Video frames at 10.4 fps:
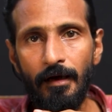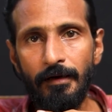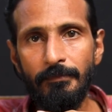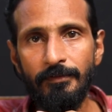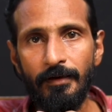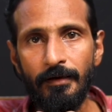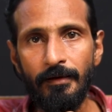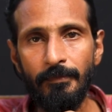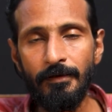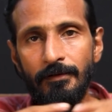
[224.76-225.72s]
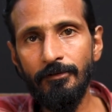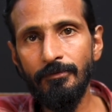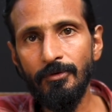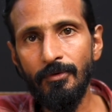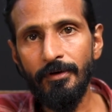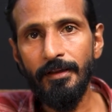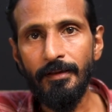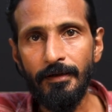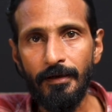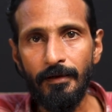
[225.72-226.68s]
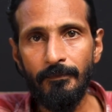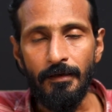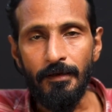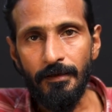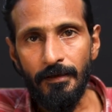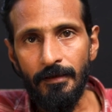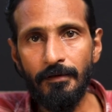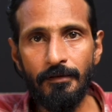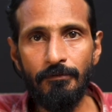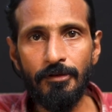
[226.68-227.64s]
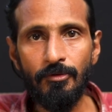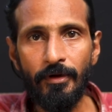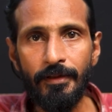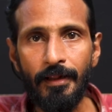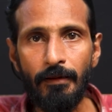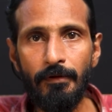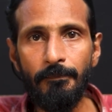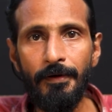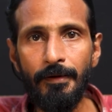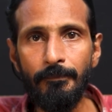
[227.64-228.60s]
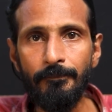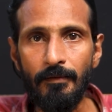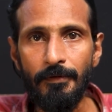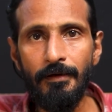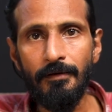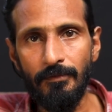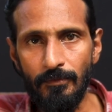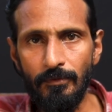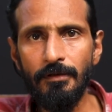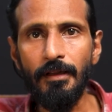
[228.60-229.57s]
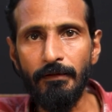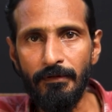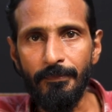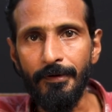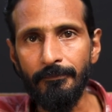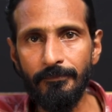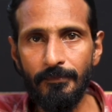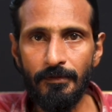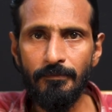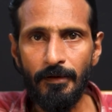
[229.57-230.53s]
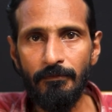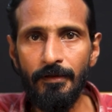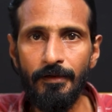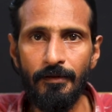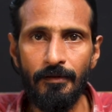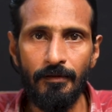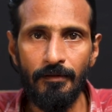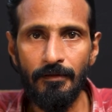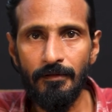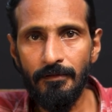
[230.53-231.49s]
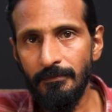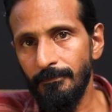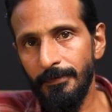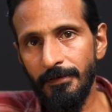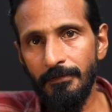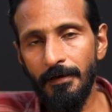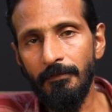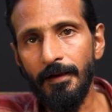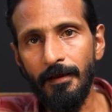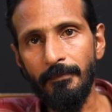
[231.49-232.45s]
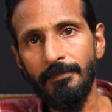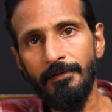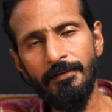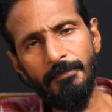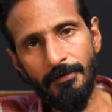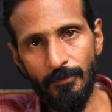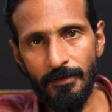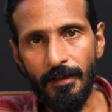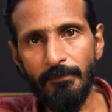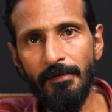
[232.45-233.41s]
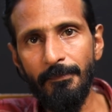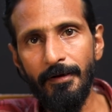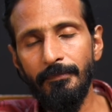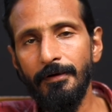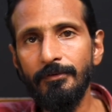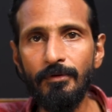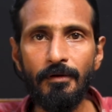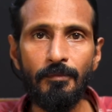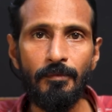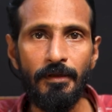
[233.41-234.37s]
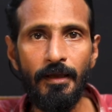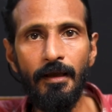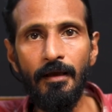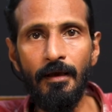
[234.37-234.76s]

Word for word: ஆரம்பிச்சாங்க இப்போ கிறித்துவம் தோன்றியது இங்கே இன்னைக்கு கிறித்துவத்துடைய தலைமைப்பீடம் அப்படின்ட்டு ஒரு தலைமைப்பீடம் அங்கே பல்வேறு பிரிவுகள் வர ஆரம்பிச்சிருச்சு பட் ஒரு தலைமை பீடம் என்று சொல்லக்கூடிய